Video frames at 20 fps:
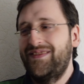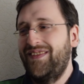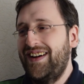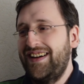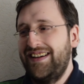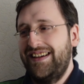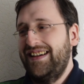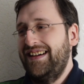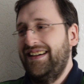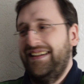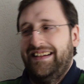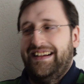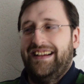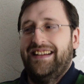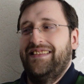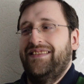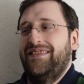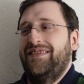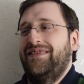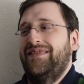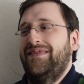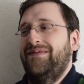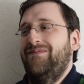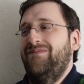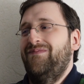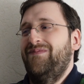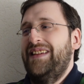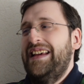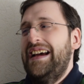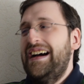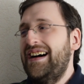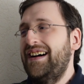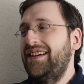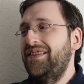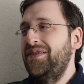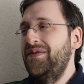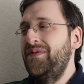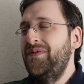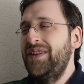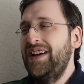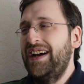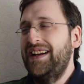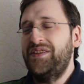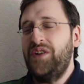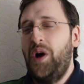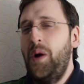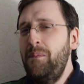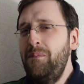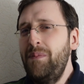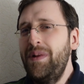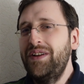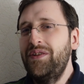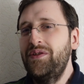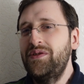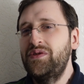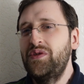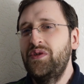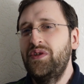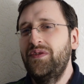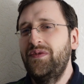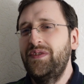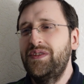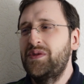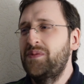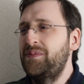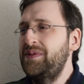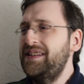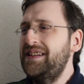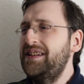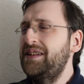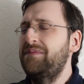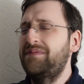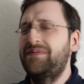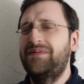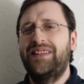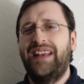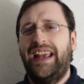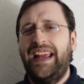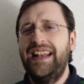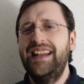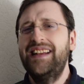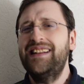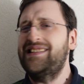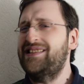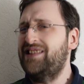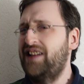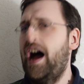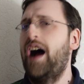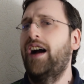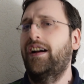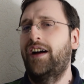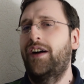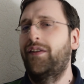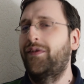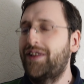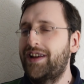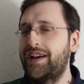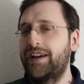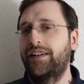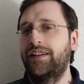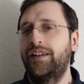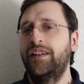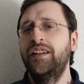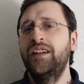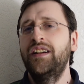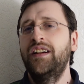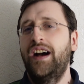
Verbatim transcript: war, also, ja, irgendwie, als ob man noch so irgendwie so ein bisschen im Trainingslager wäre.